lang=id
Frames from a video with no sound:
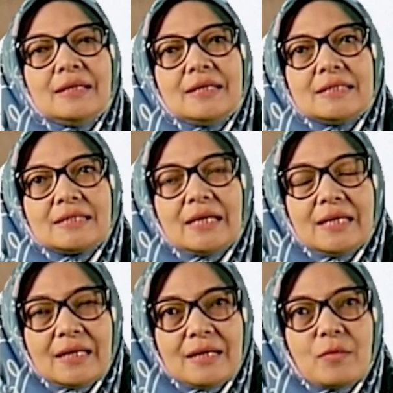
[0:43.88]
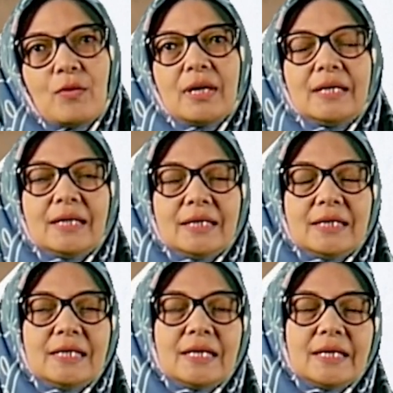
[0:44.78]
Saya
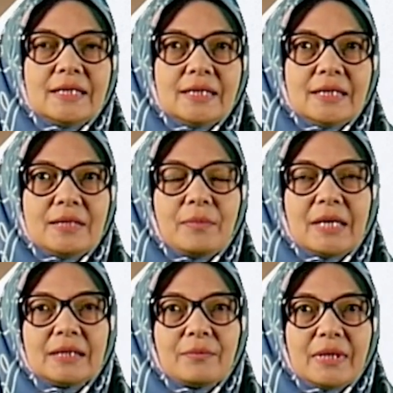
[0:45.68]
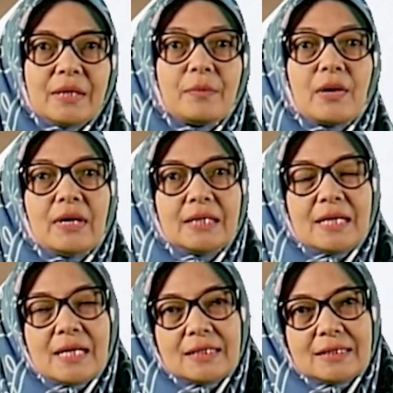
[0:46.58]
mewakili dari Departemen Keperawatan
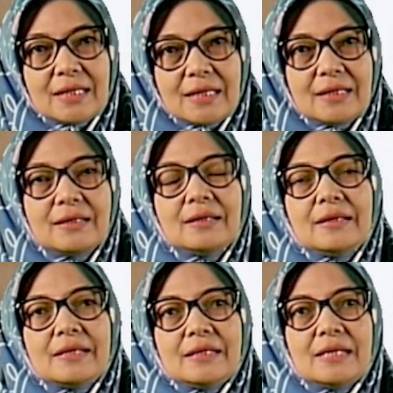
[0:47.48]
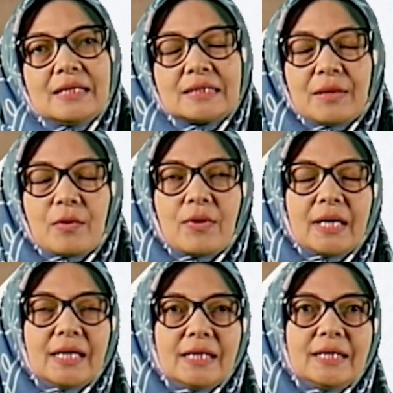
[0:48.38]
Dasar dan saya
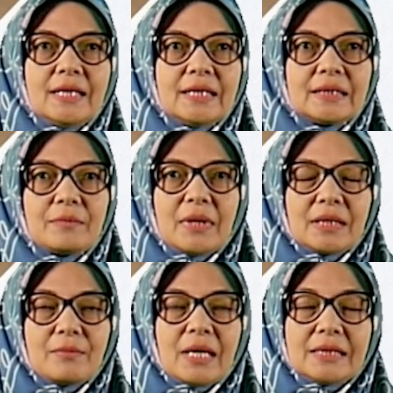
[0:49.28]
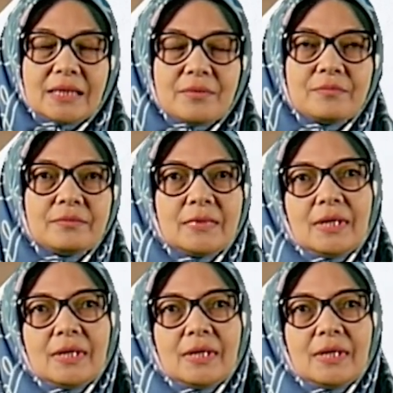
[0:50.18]
mewakili dari teman-teman tim